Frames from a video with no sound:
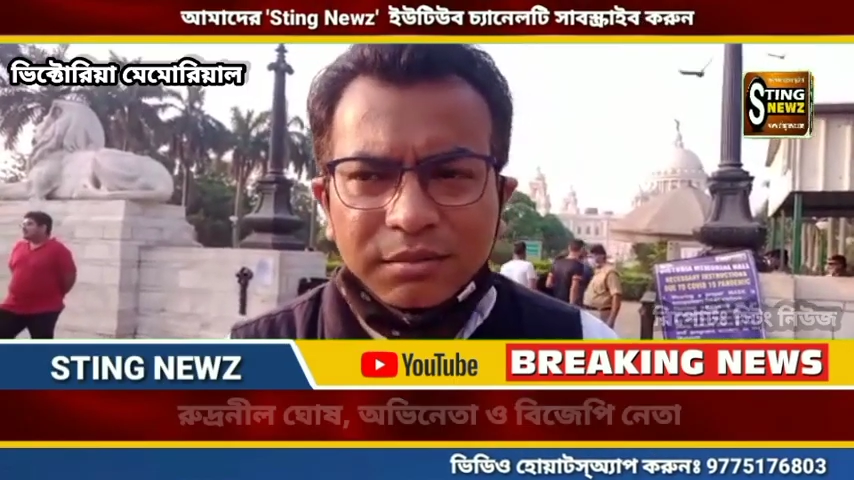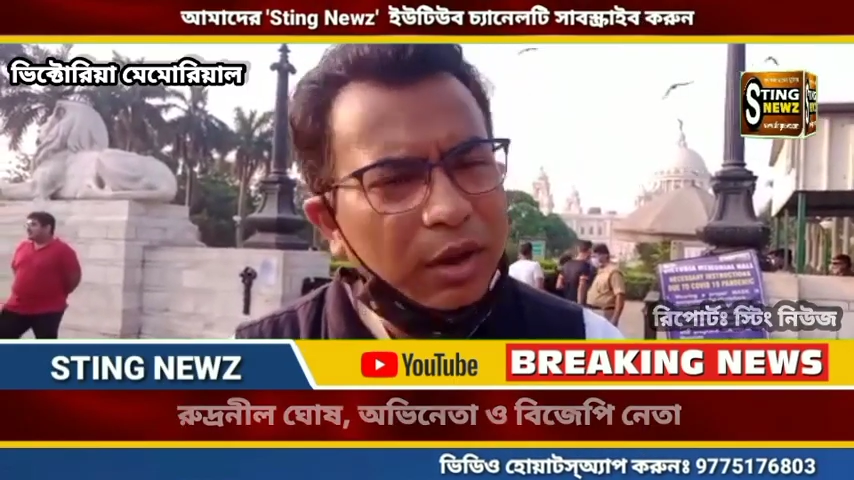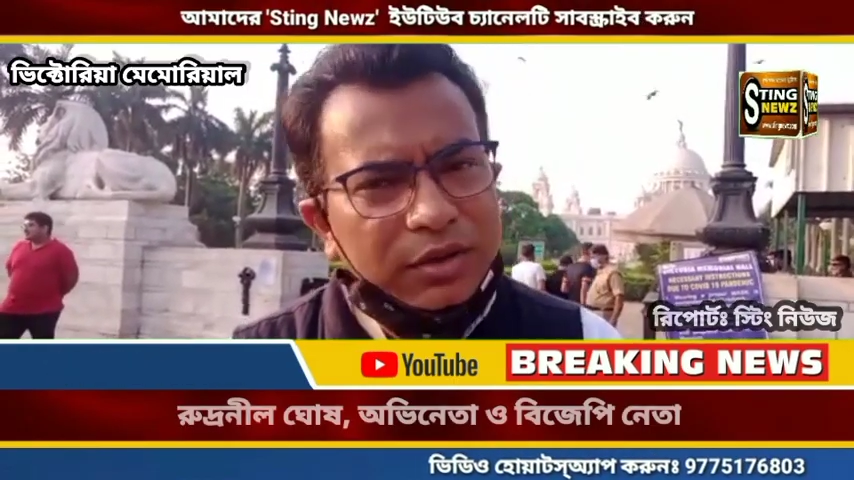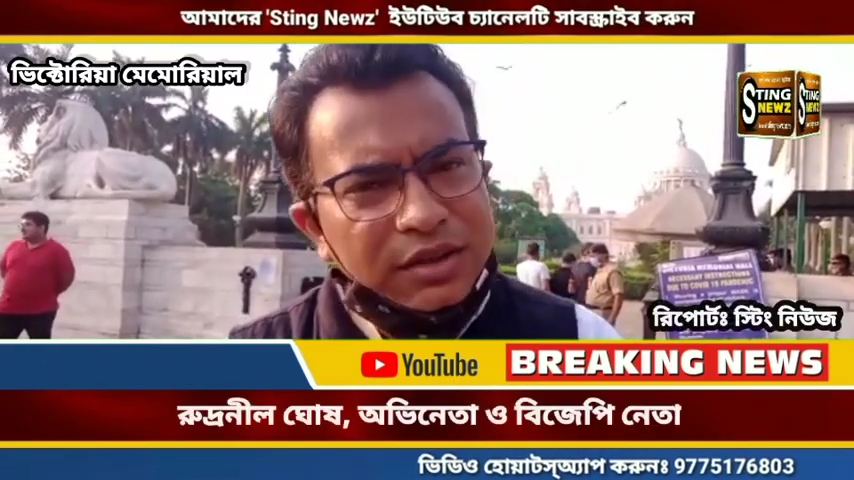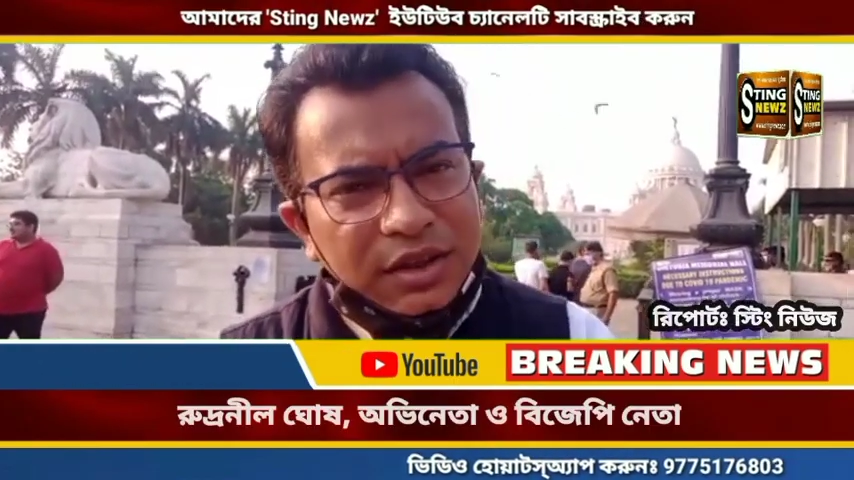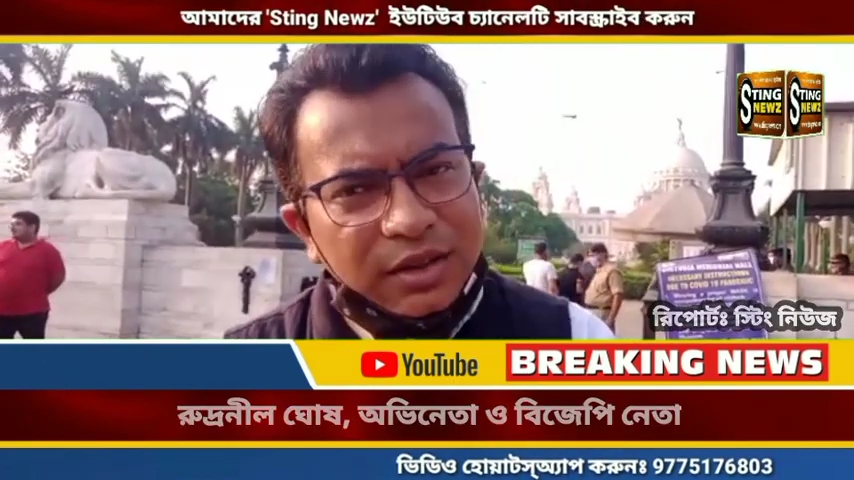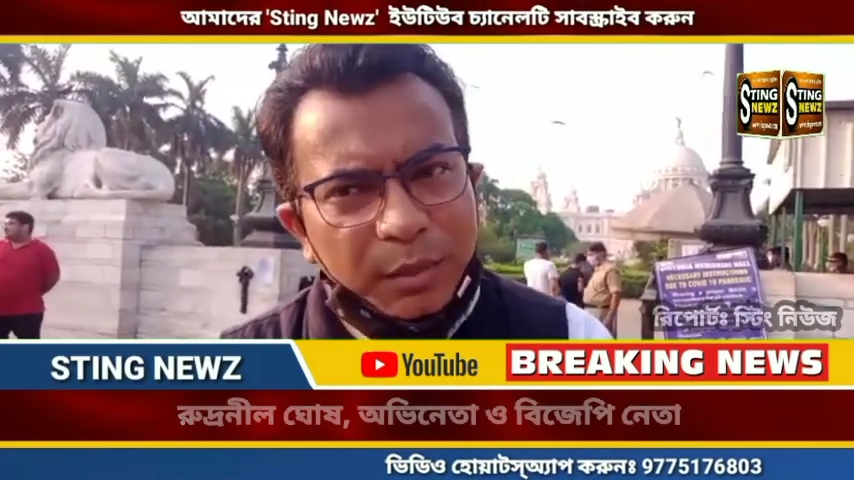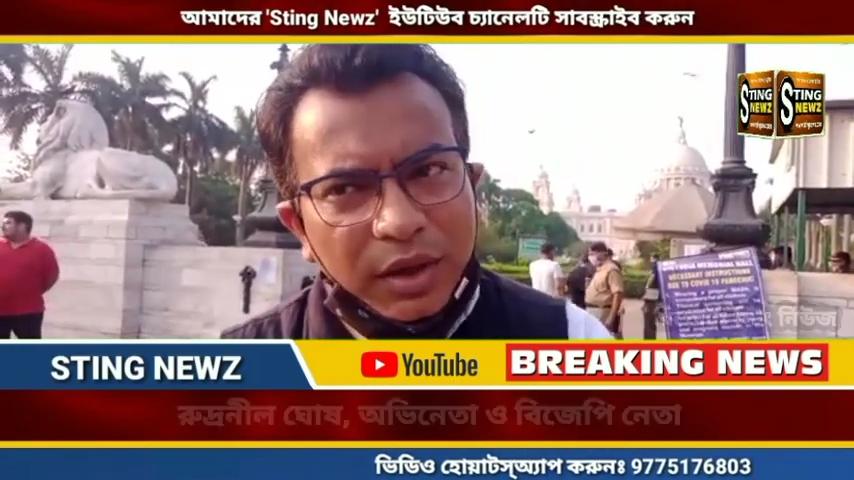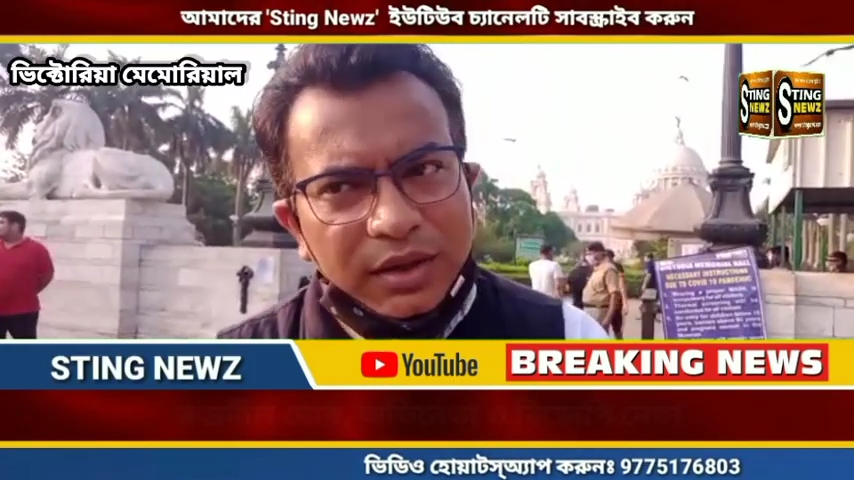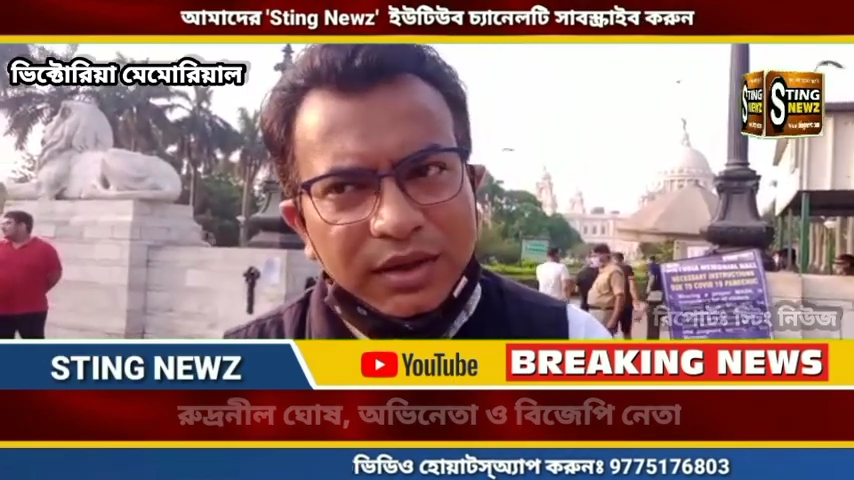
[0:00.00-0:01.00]
ভারতীয় জনতা
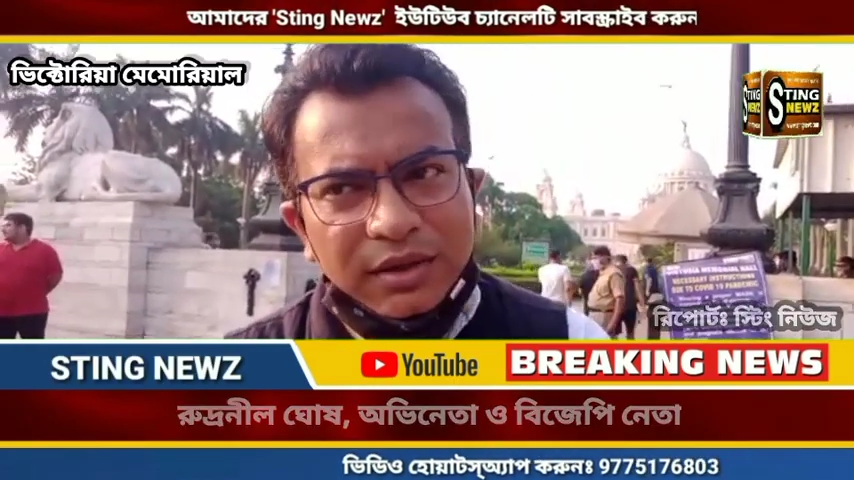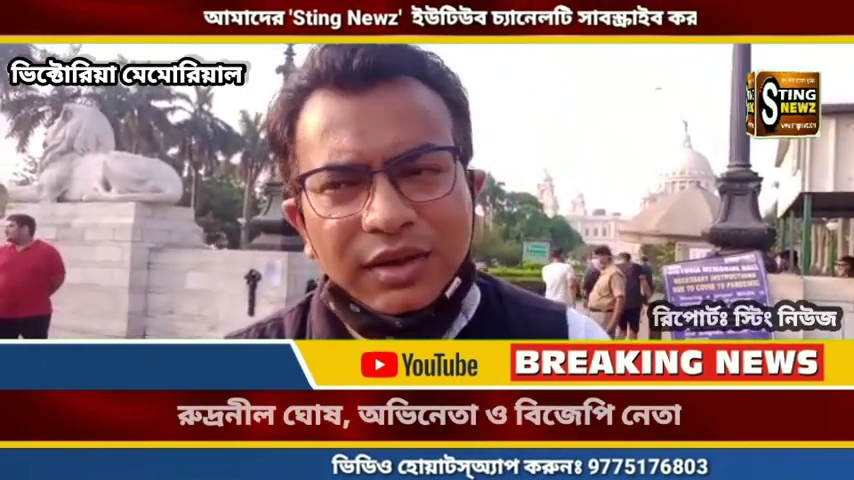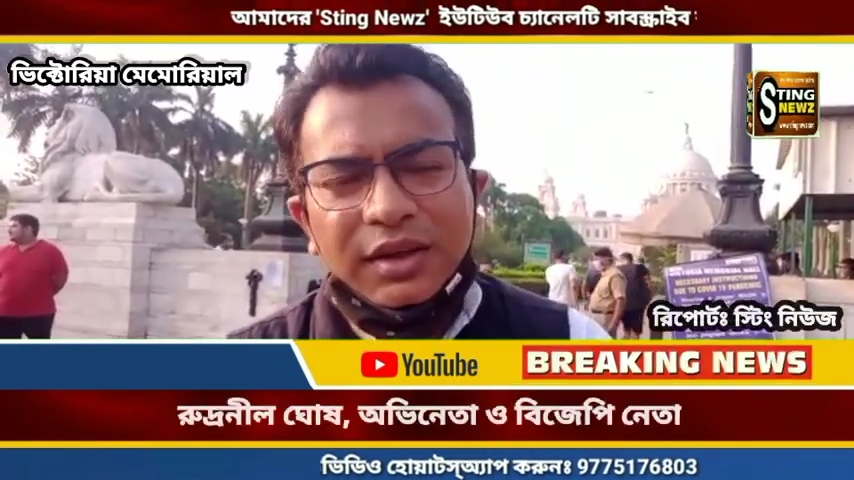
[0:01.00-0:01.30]
পার্টি